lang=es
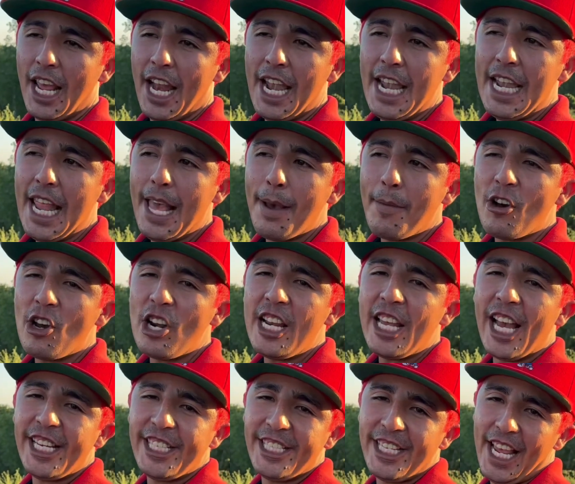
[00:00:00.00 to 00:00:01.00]

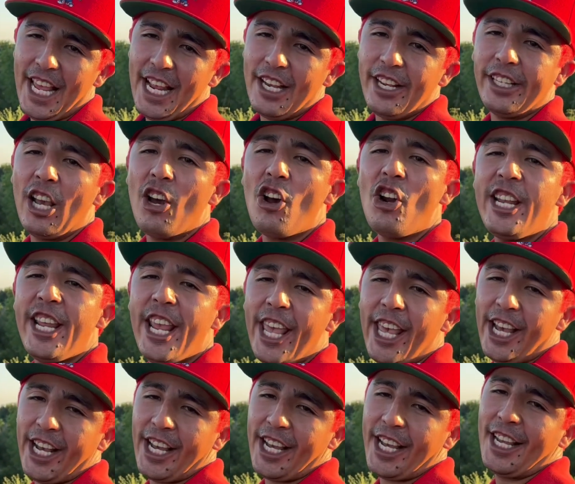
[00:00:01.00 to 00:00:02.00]
La bolacha
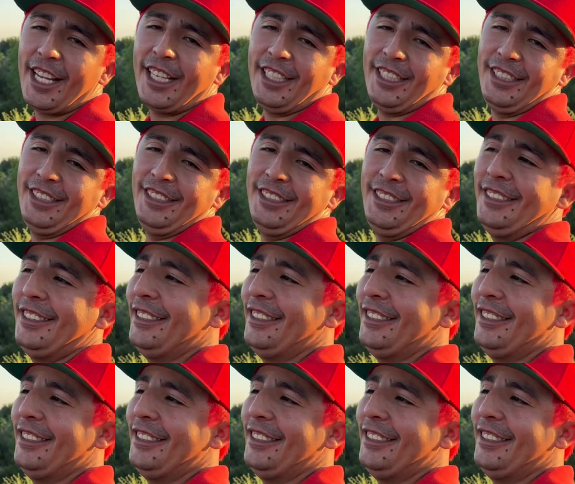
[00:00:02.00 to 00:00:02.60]
coneja. Este perro